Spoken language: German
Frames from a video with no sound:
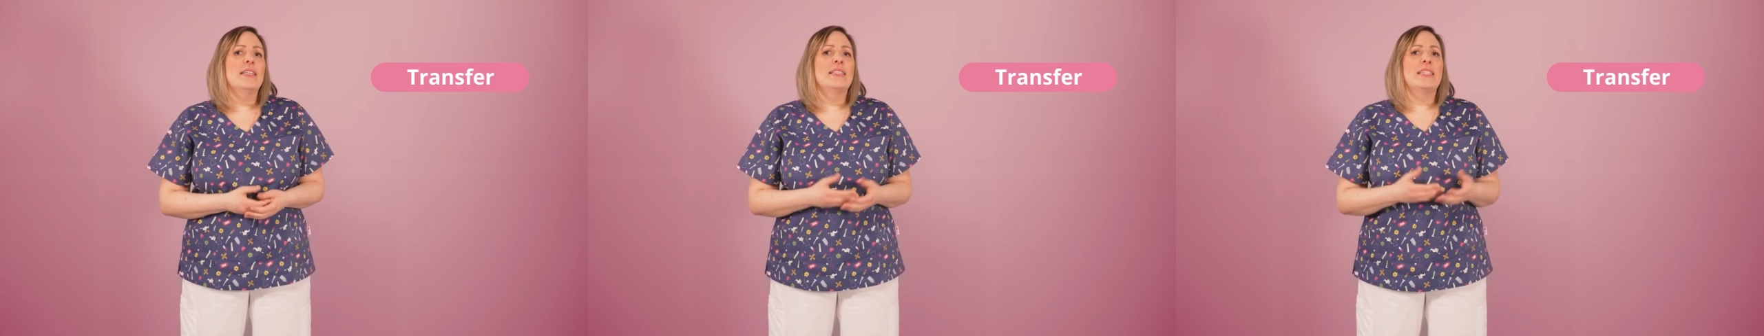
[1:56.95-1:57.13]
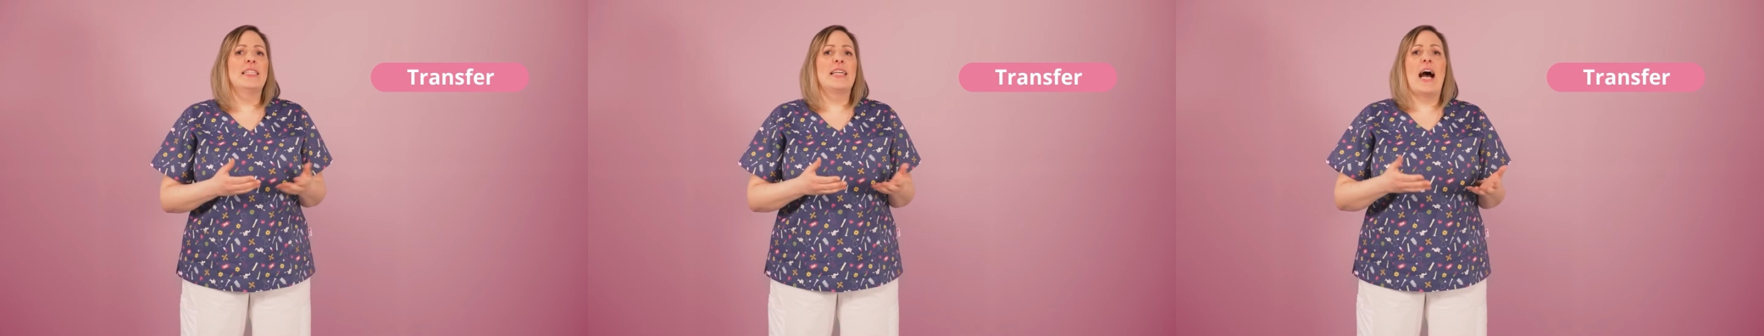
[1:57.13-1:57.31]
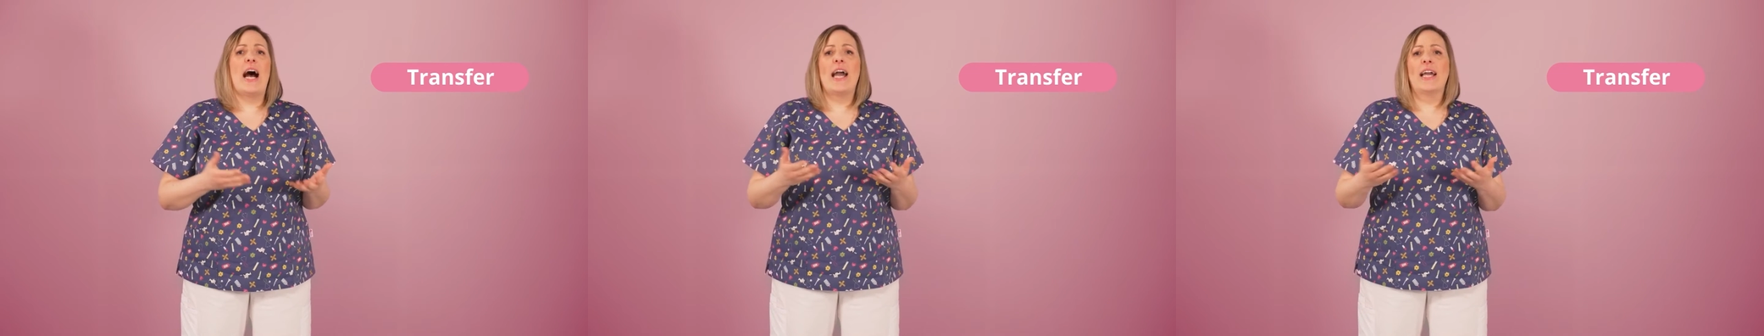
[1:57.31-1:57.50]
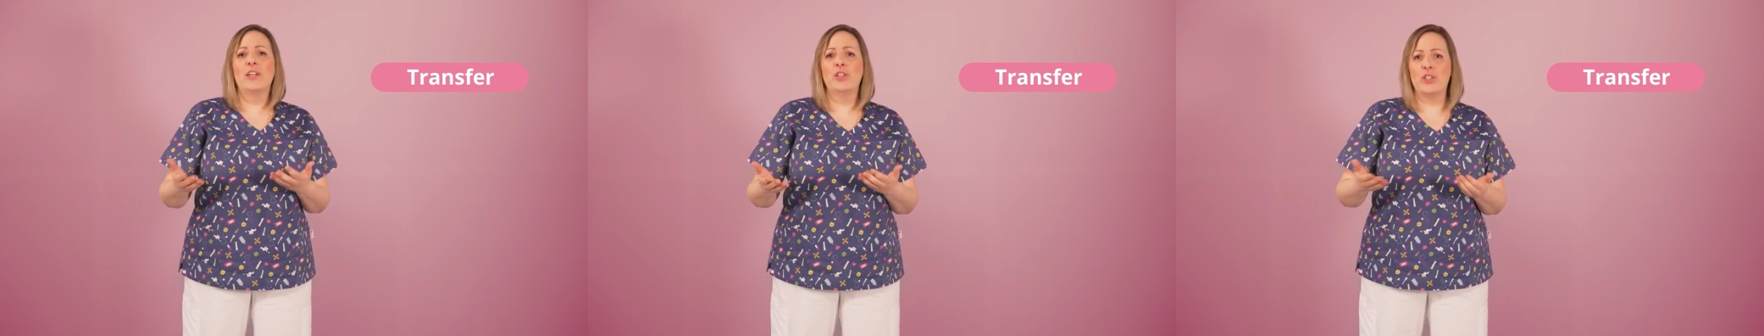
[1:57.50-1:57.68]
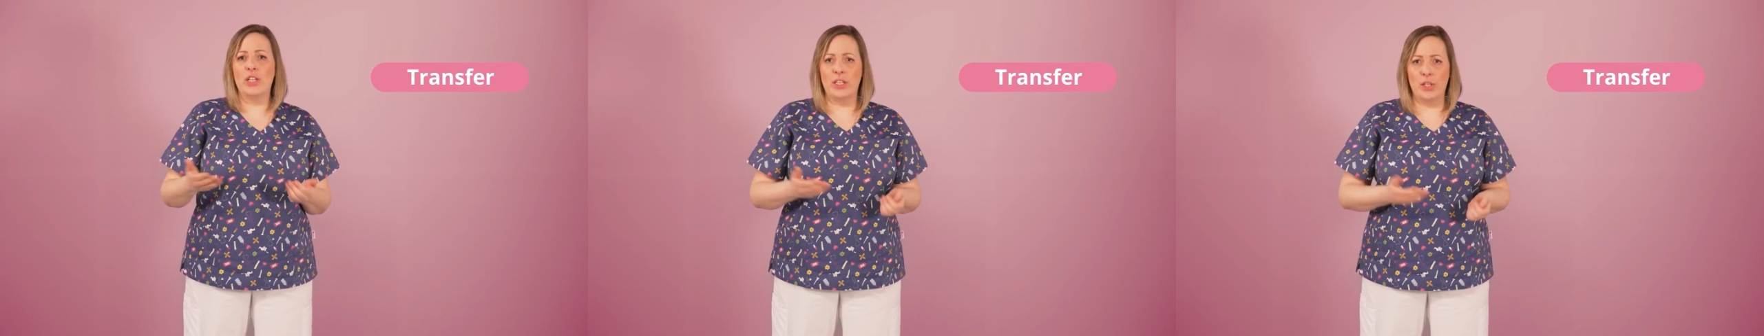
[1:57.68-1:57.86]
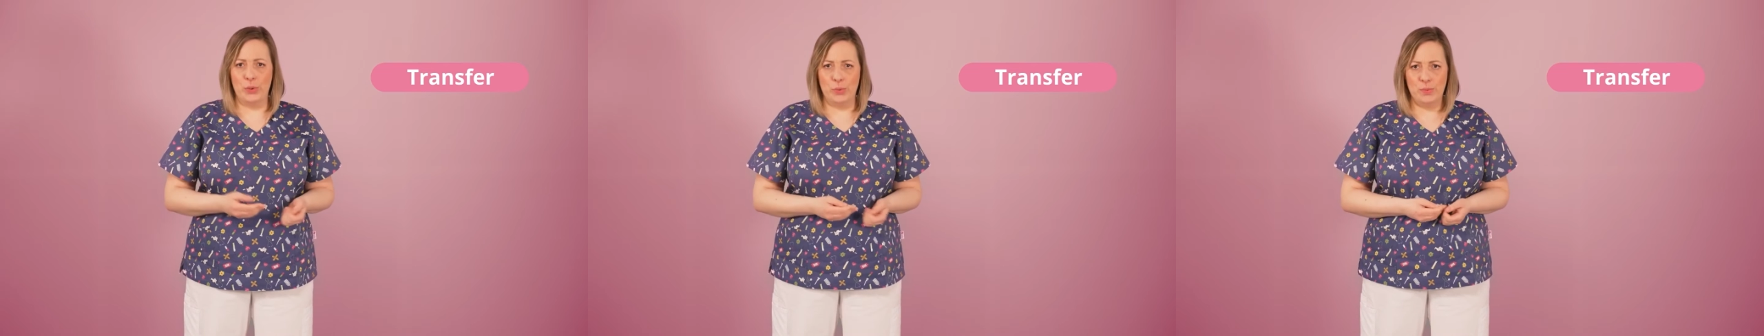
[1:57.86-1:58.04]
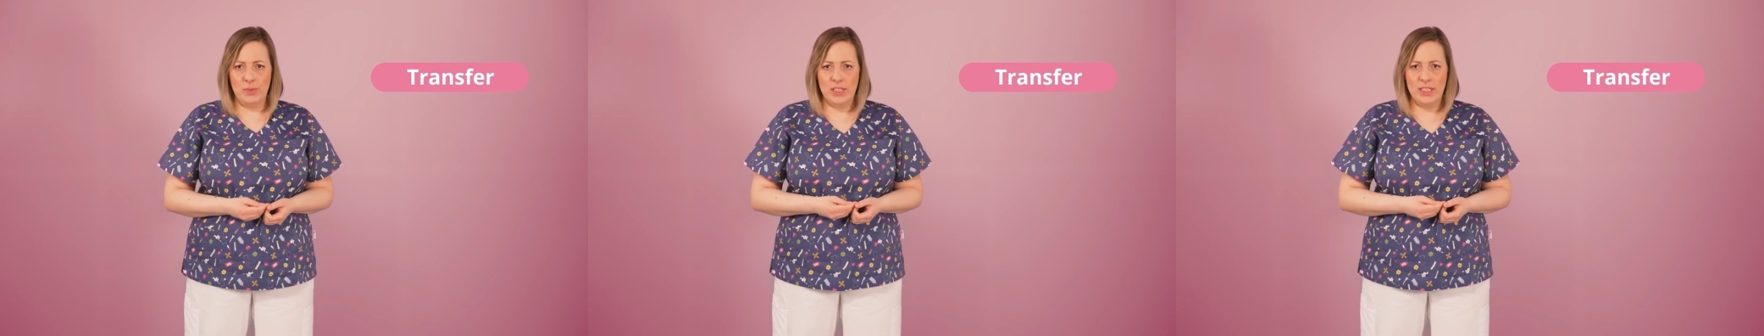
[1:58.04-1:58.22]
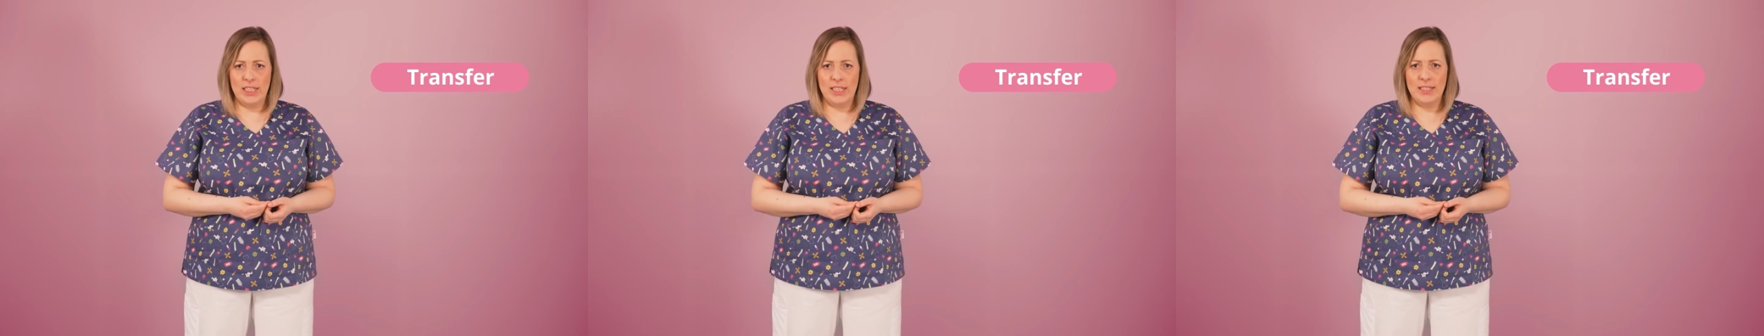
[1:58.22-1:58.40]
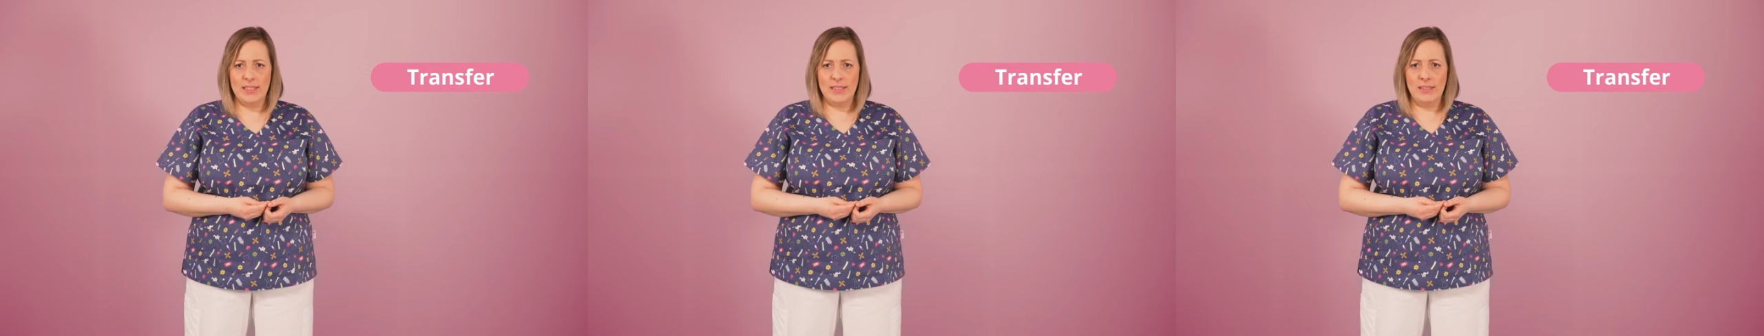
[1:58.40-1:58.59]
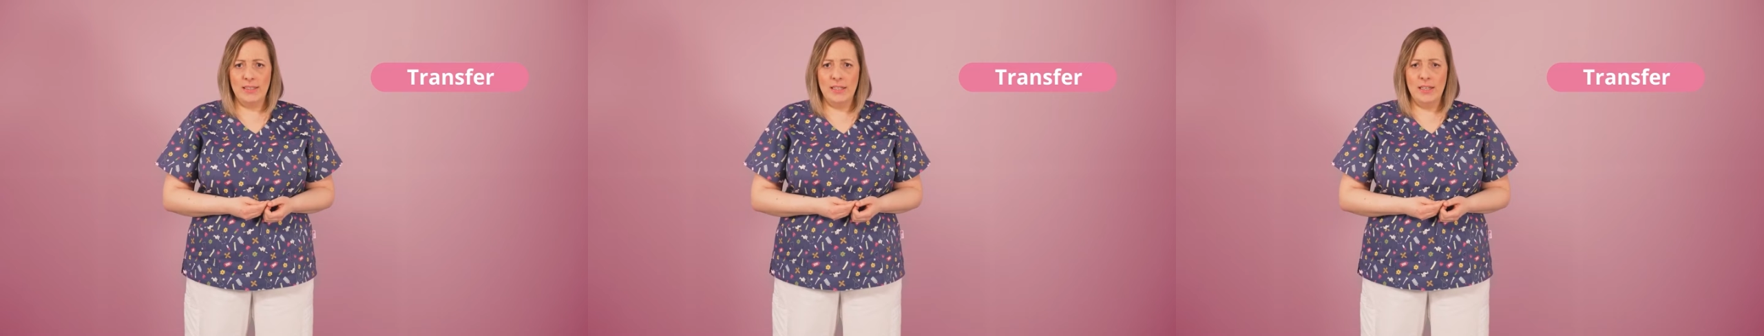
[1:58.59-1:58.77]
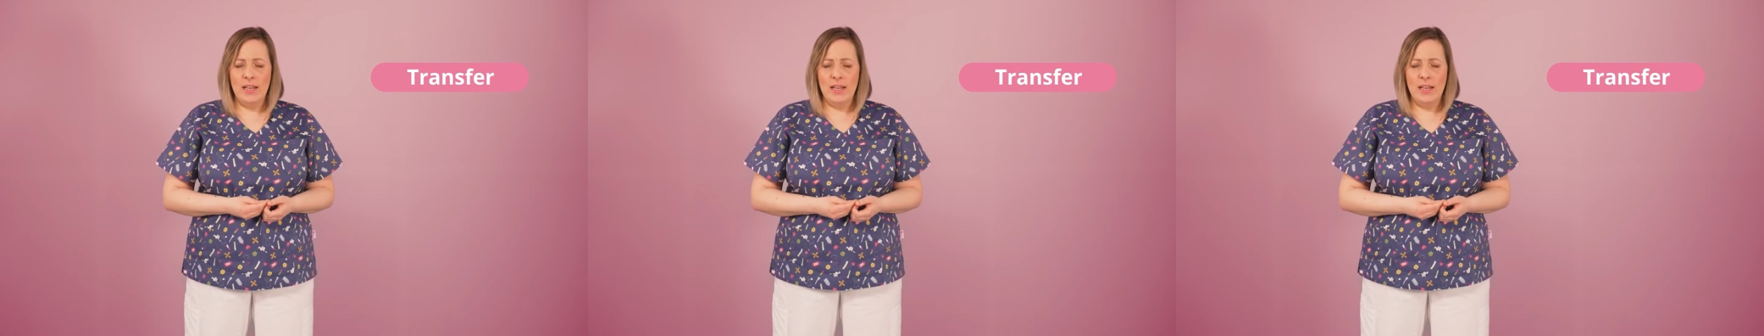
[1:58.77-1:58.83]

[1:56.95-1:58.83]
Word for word: sich eigenständig umzusetzen?